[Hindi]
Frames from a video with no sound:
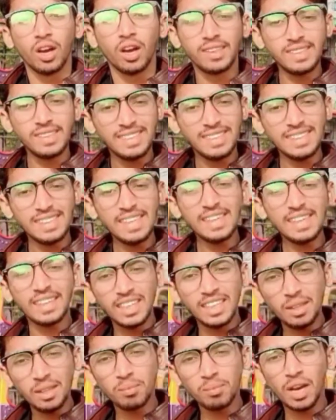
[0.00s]
किसी
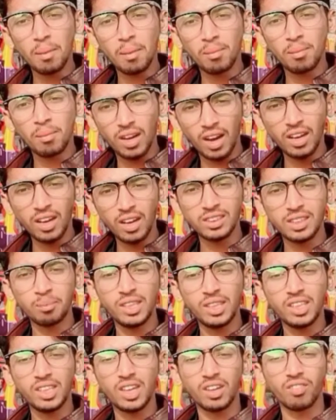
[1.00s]
गरीब का मकान
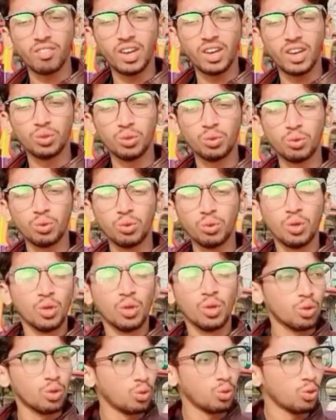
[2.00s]
तमीर करवा दो
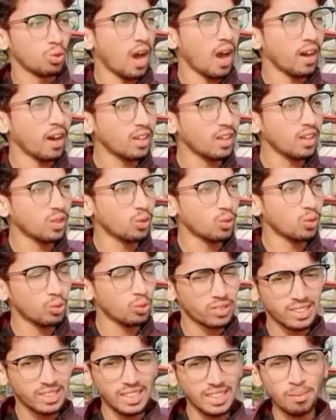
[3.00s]
अगर
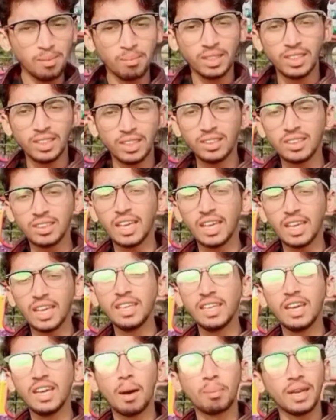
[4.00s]
उसकी मदद के
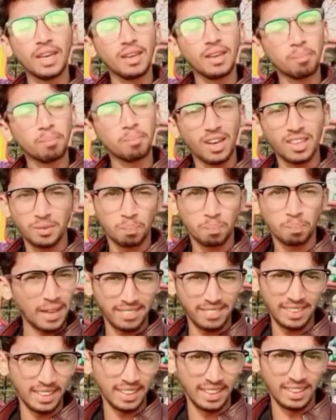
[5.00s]
लिए आपके पास
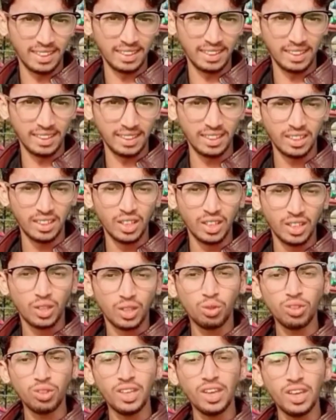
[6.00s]
पैसे नहीं हैं
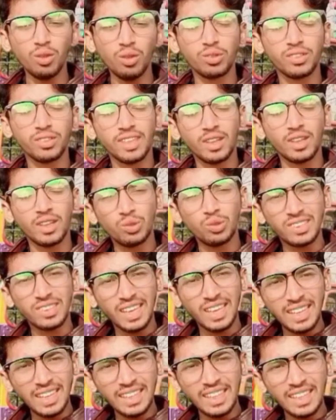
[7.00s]
तो यार उस
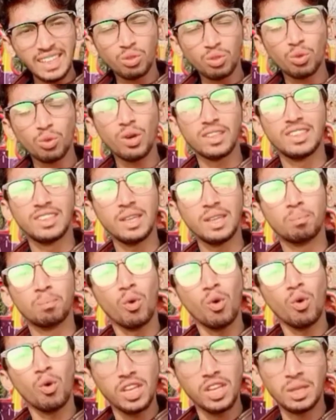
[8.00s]
उसके लिए दो अच्छे
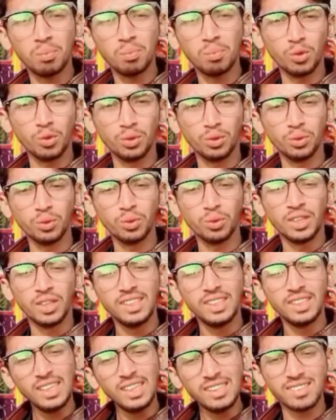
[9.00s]
बोल ही बोल दो
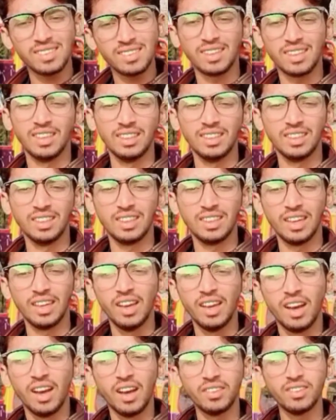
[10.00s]
ये इंसानियत
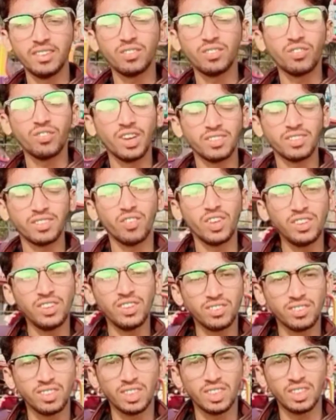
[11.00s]
है हज़रत वासफ़
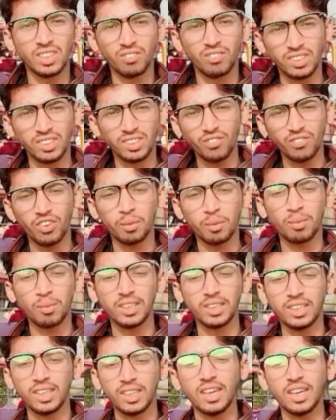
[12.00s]
अली वासफ़
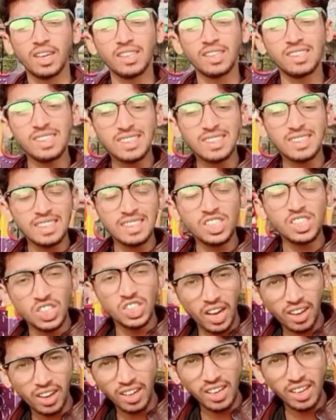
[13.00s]
फरमाते हैं कि जिसकी
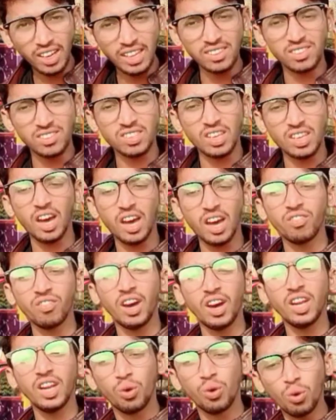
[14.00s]
शक्ल इंसान
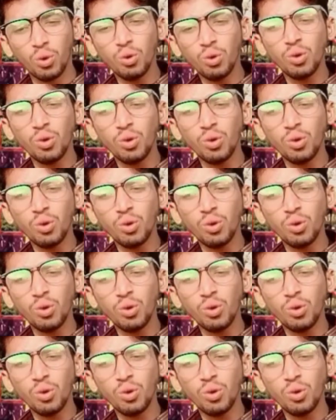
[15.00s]
वाली हो